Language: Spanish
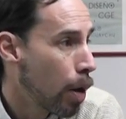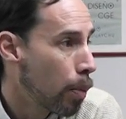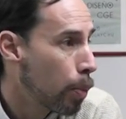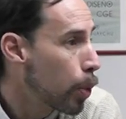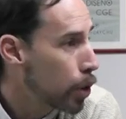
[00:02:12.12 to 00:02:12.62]

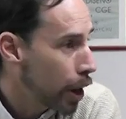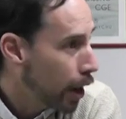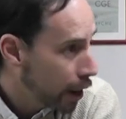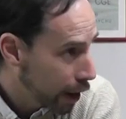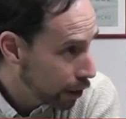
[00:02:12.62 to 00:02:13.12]
mucha
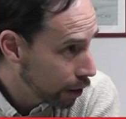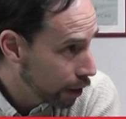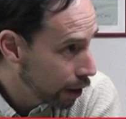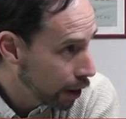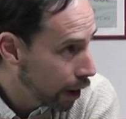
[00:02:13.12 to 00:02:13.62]

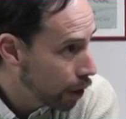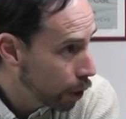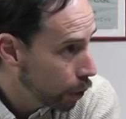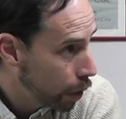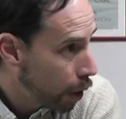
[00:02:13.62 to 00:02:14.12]
erradicación de
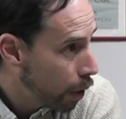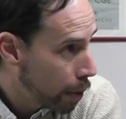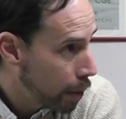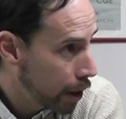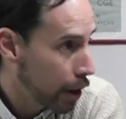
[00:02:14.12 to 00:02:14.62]
industria, una
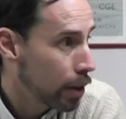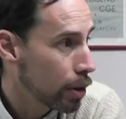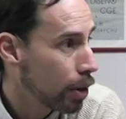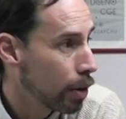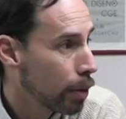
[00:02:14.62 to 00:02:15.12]

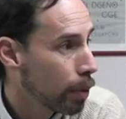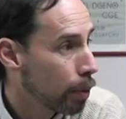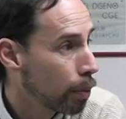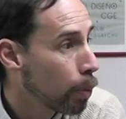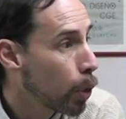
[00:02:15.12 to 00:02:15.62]

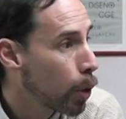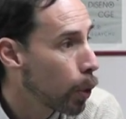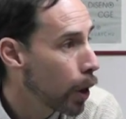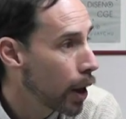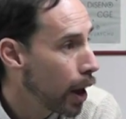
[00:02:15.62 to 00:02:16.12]
administración muy
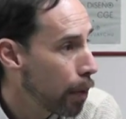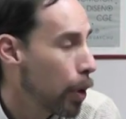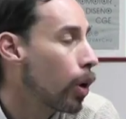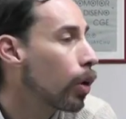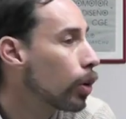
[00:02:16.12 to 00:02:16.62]
buena,
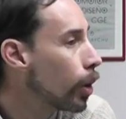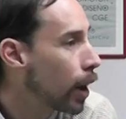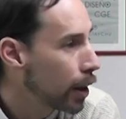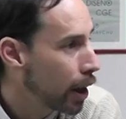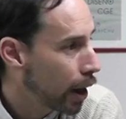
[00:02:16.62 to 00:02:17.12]
pero el costo de
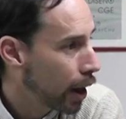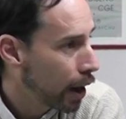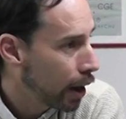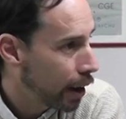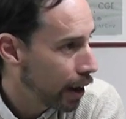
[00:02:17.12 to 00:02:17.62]
la
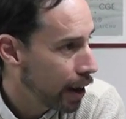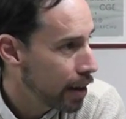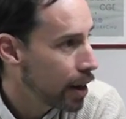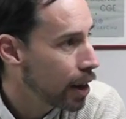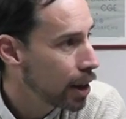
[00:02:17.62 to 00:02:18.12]
tierra
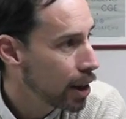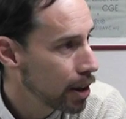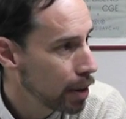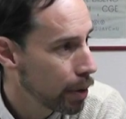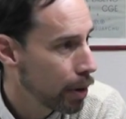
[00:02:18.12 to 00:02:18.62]
es
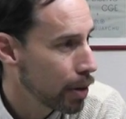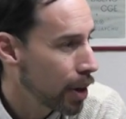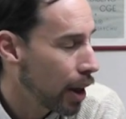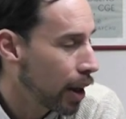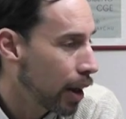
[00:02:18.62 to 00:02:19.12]
altísimo. O
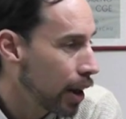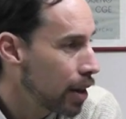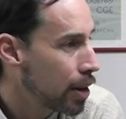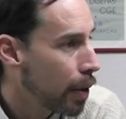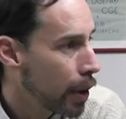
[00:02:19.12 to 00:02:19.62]
sea, en,
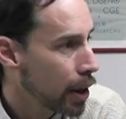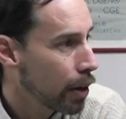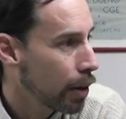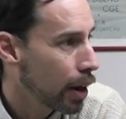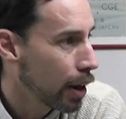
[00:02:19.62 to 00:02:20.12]
ese
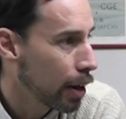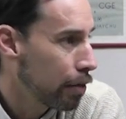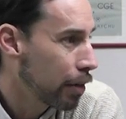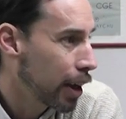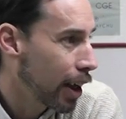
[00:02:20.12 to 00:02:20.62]
abanico, desde
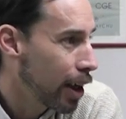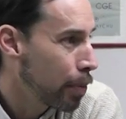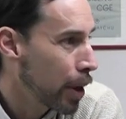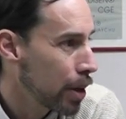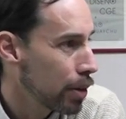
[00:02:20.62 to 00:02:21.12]
fijar
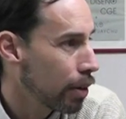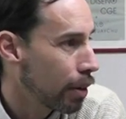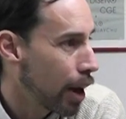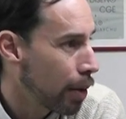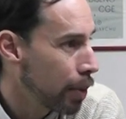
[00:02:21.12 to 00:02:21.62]
el
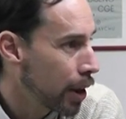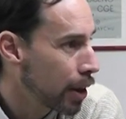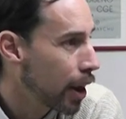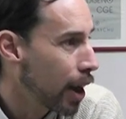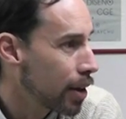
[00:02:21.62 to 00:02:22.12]
precio,
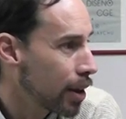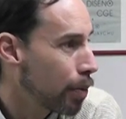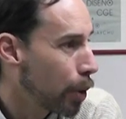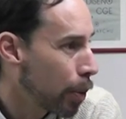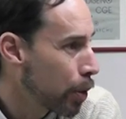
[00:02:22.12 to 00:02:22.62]

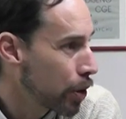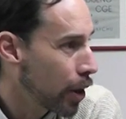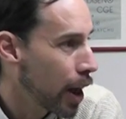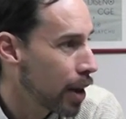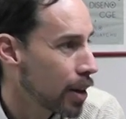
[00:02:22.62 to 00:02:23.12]
administrarse,
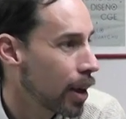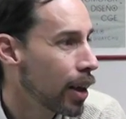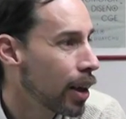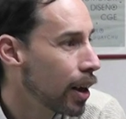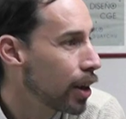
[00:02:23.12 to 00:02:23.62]
promocionarse,
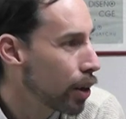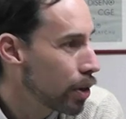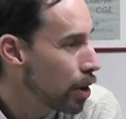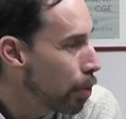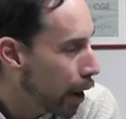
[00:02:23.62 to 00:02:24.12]

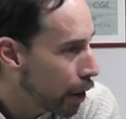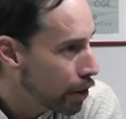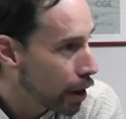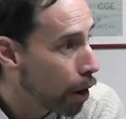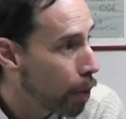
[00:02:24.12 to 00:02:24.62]
entonces siempre hay
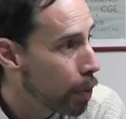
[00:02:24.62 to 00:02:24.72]
cosas